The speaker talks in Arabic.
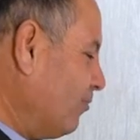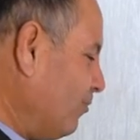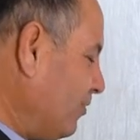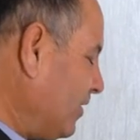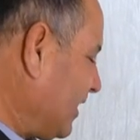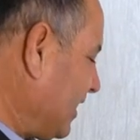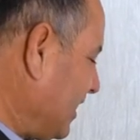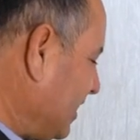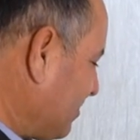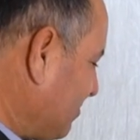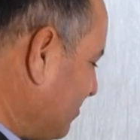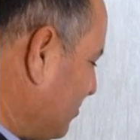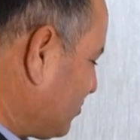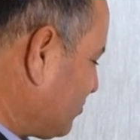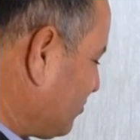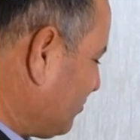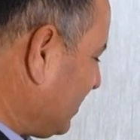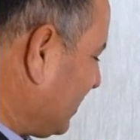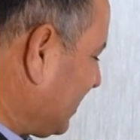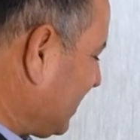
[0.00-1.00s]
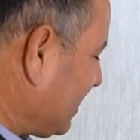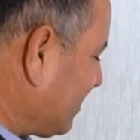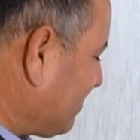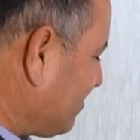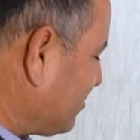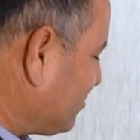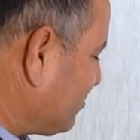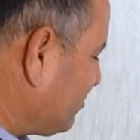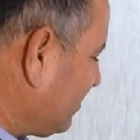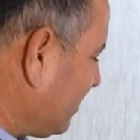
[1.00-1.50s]
وين كانت موجوده
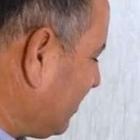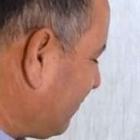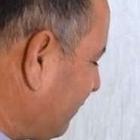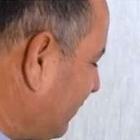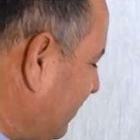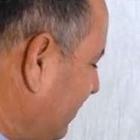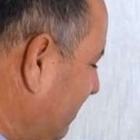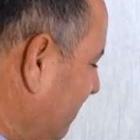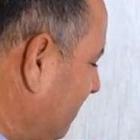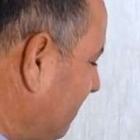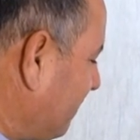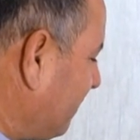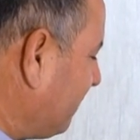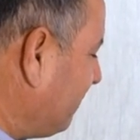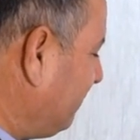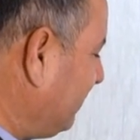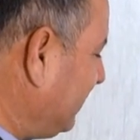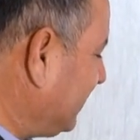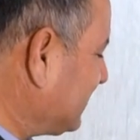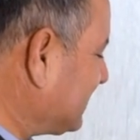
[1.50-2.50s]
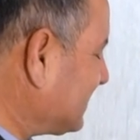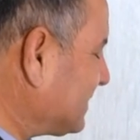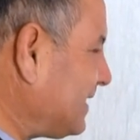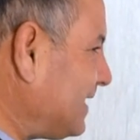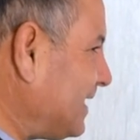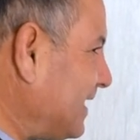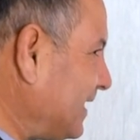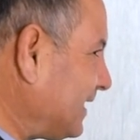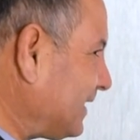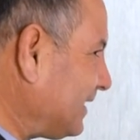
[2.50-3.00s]
كانت موجوده في بيت
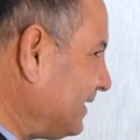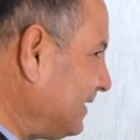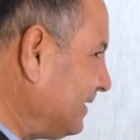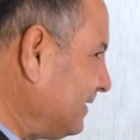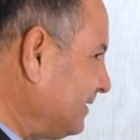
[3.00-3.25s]
صلاه